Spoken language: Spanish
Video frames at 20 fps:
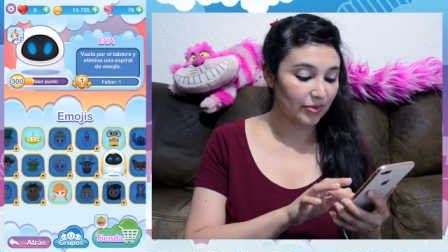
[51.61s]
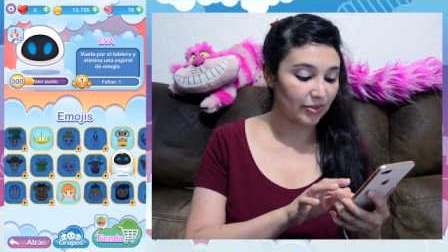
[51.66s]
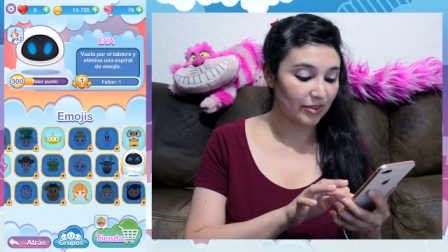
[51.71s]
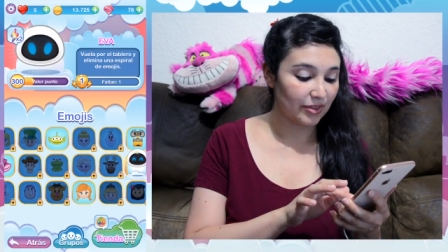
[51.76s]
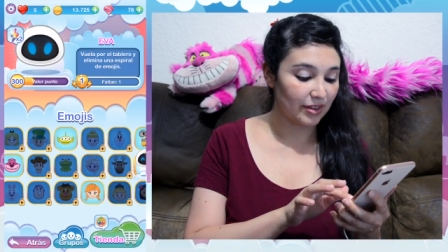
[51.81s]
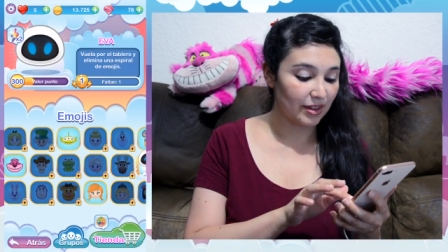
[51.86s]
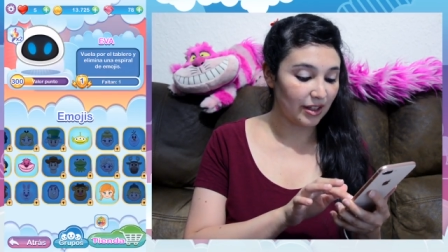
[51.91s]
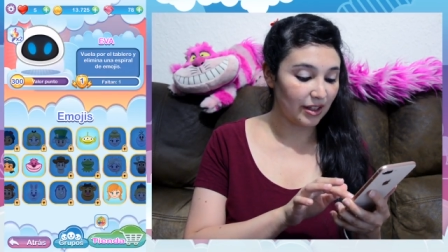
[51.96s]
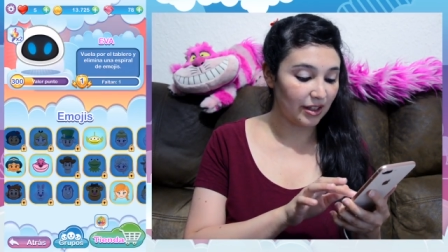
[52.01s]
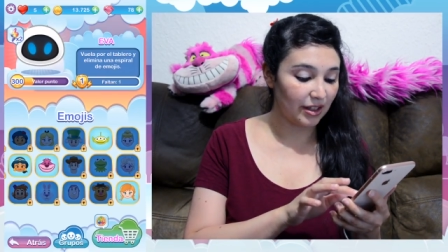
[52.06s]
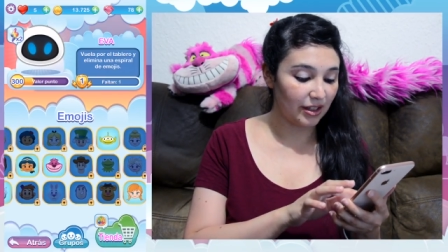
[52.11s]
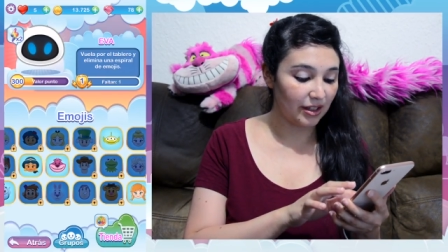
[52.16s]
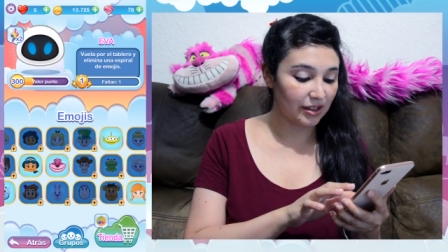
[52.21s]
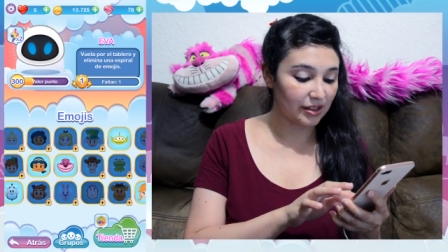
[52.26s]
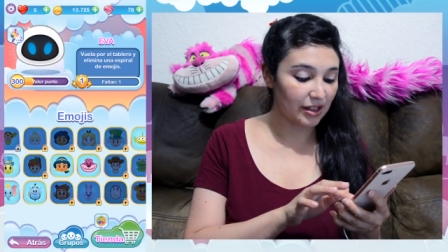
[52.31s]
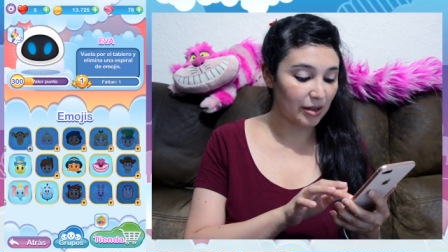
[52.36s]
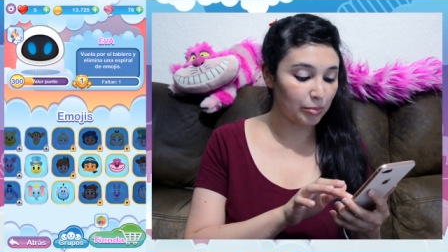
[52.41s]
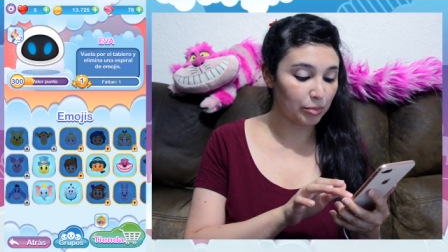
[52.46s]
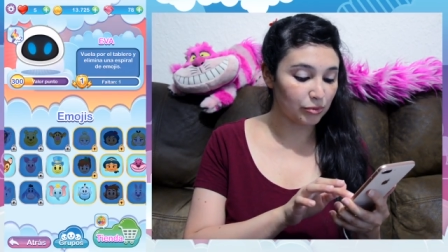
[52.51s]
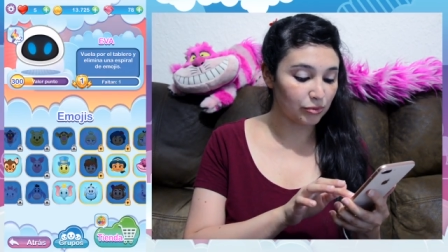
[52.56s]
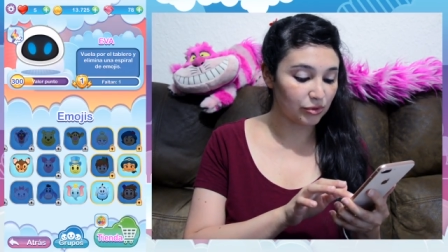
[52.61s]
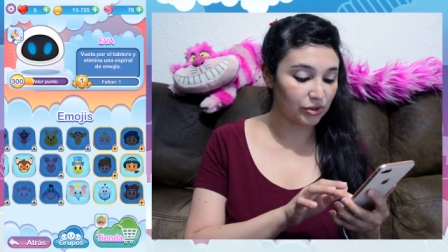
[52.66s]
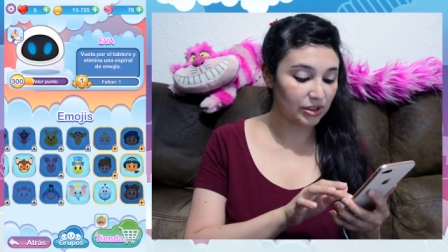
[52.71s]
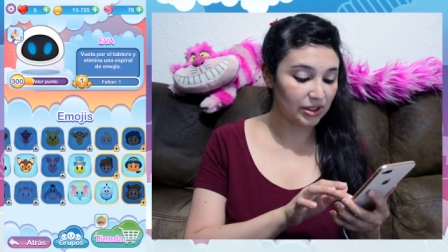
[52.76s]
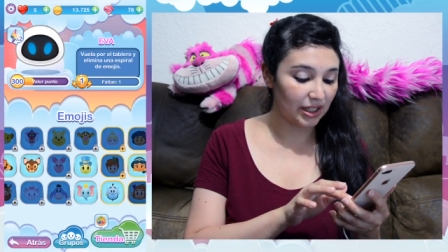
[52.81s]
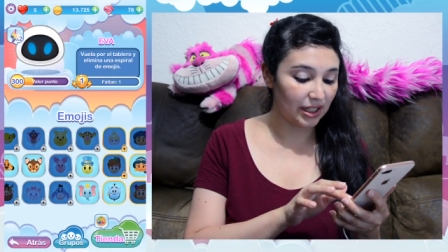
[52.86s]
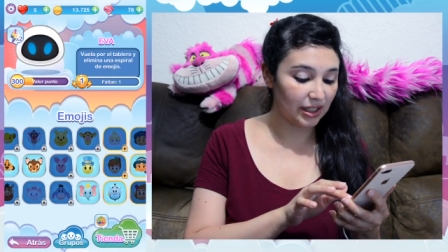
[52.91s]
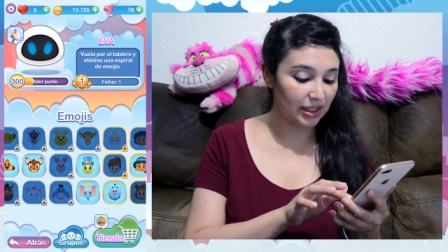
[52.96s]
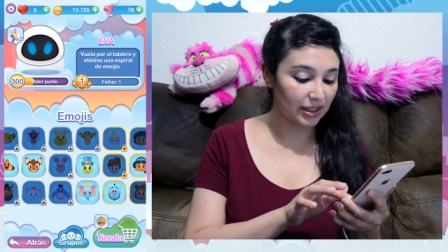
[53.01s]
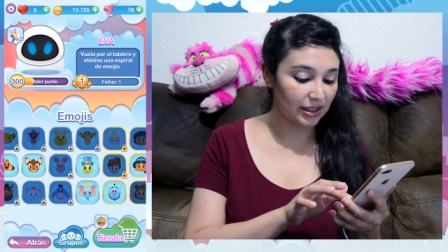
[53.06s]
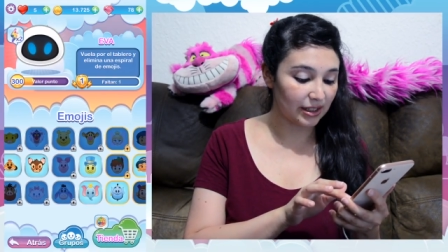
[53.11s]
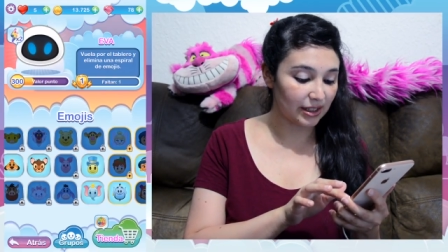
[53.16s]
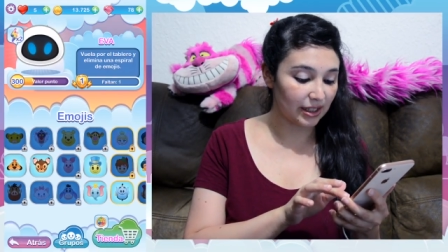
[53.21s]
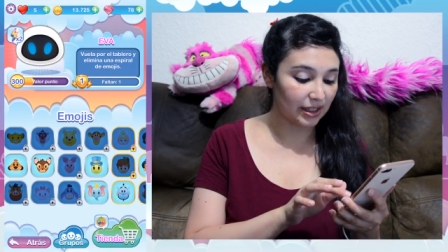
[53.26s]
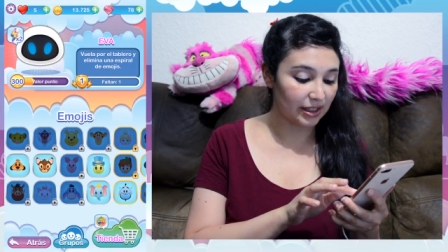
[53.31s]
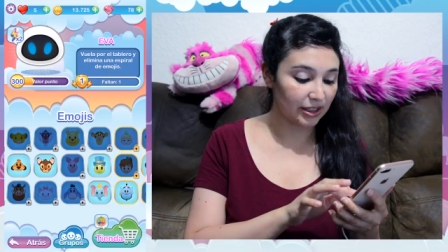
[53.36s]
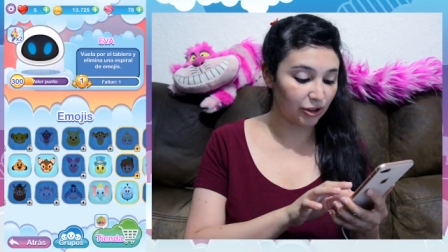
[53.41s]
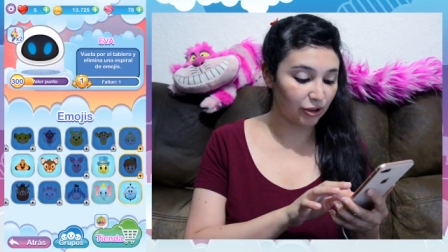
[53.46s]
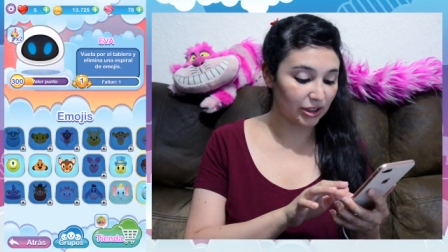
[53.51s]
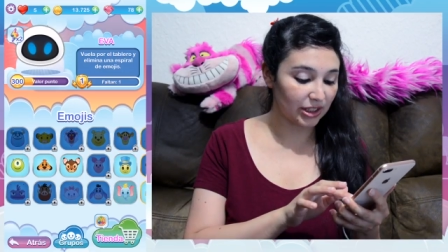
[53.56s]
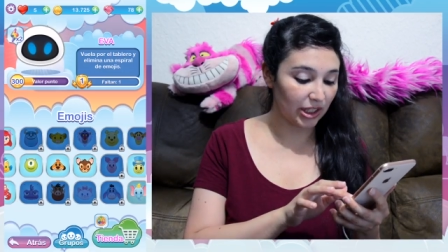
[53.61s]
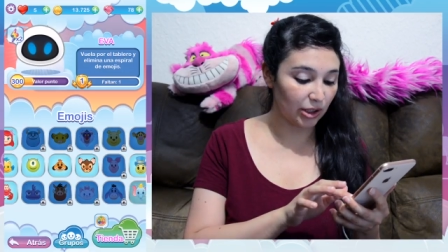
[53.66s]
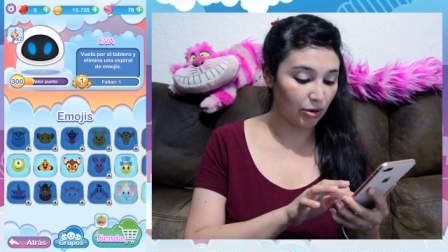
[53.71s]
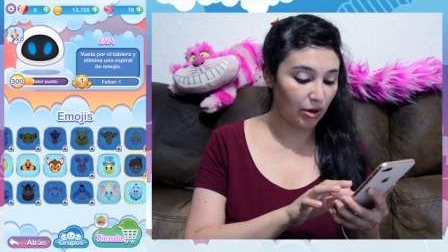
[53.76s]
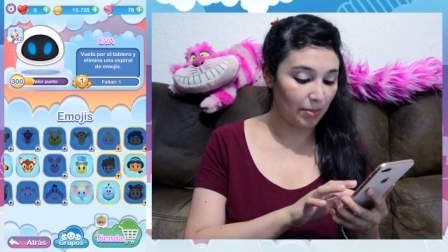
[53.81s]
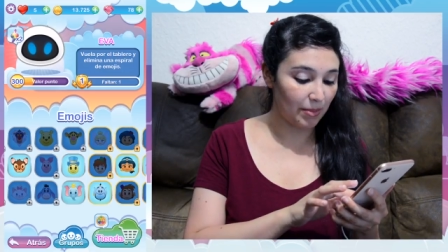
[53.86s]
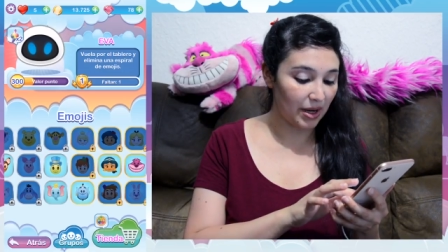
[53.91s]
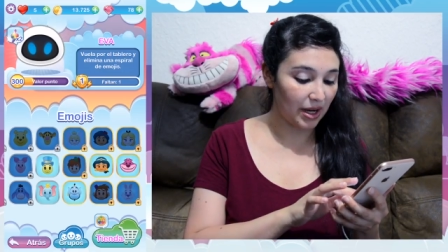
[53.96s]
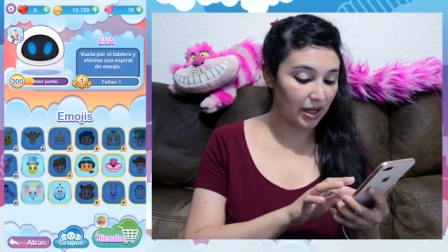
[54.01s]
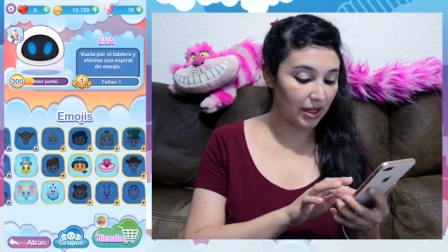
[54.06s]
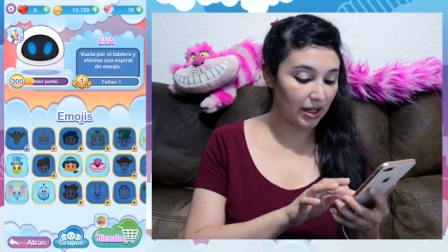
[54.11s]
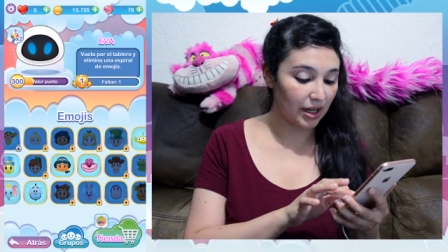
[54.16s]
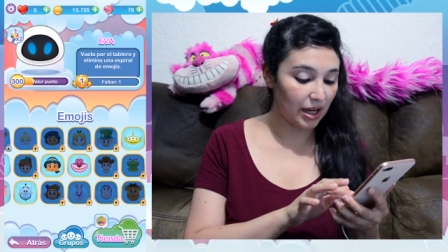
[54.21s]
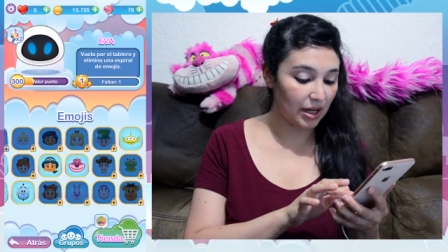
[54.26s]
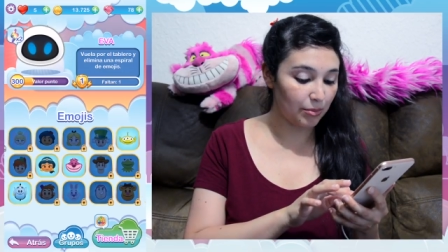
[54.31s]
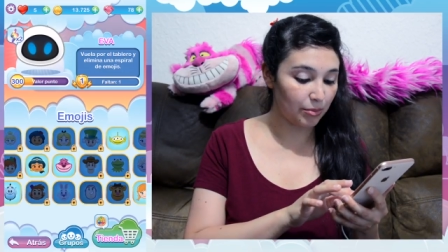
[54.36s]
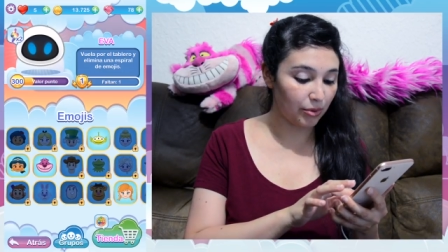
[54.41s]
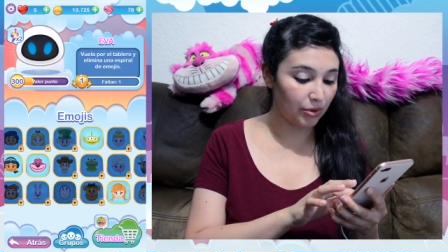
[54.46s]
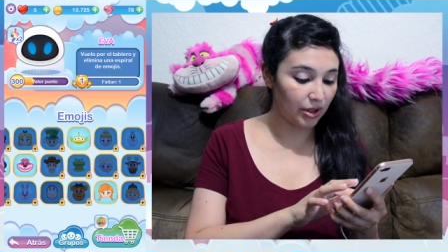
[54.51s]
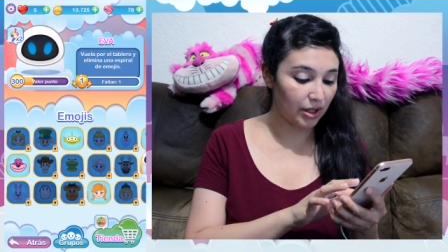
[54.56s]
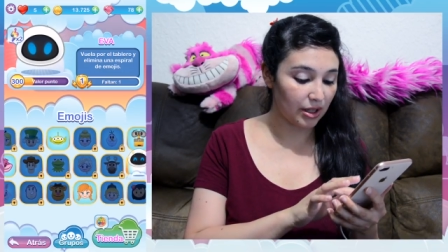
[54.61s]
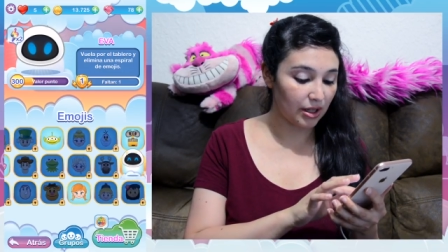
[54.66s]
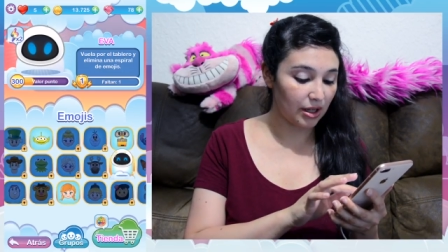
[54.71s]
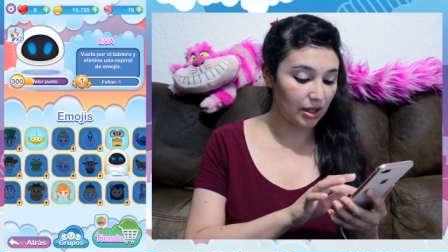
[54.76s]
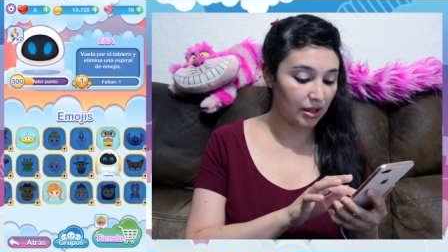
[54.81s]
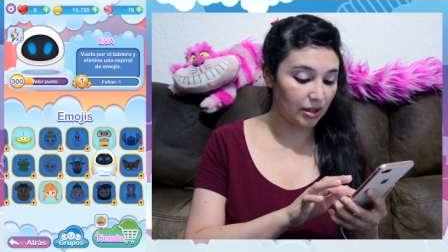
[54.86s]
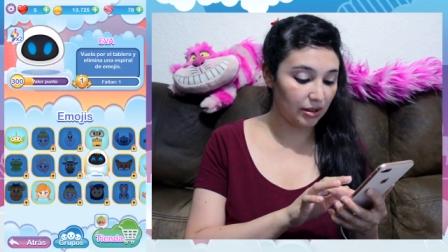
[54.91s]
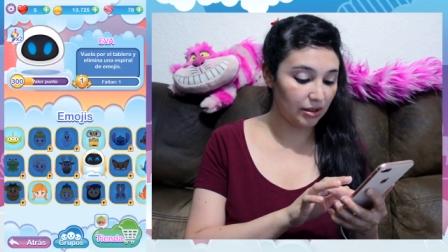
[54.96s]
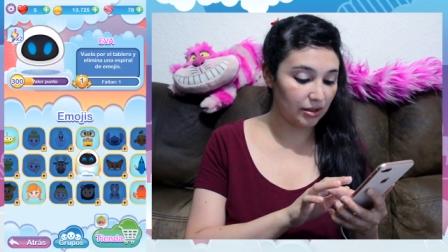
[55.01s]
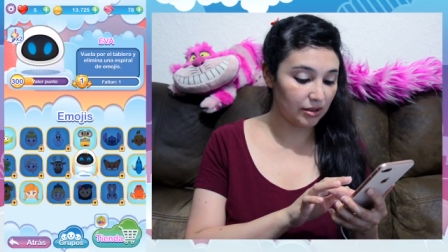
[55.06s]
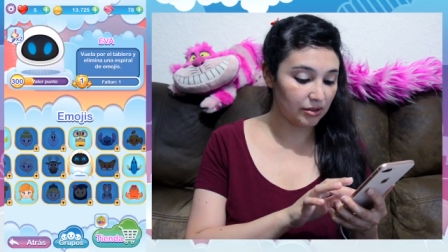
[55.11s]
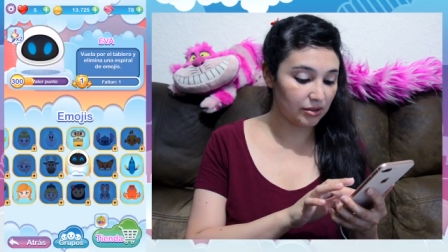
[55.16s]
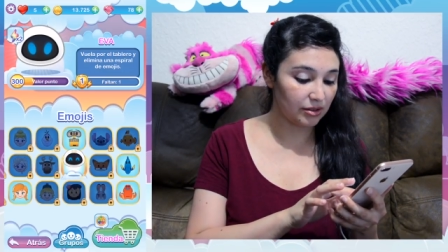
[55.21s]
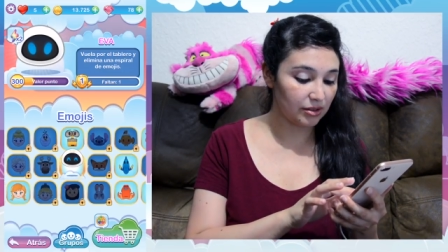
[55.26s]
de Rapunzel, que creo que tengo a Pascal por acá.